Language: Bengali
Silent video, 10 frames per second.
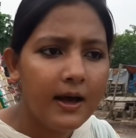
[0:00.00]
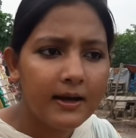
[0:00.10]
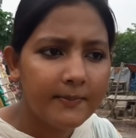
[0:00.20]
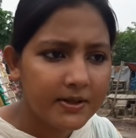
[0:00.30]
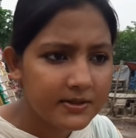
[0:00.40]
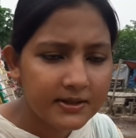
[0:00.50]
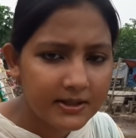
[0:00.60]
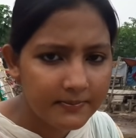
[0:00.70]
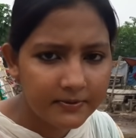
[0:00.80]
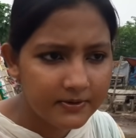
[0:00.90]
আর আমার
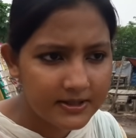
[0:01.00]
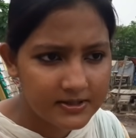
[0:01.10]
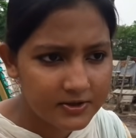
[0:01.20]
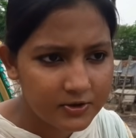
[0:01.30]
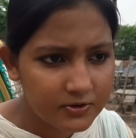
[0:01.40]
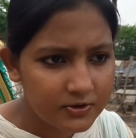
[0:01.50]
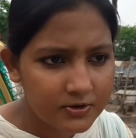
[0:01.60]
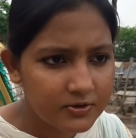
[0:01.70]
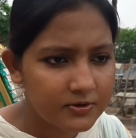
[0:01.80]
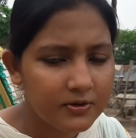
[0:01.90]
তিনটা বোন আছে ছোট
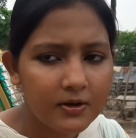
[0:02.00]
ছোট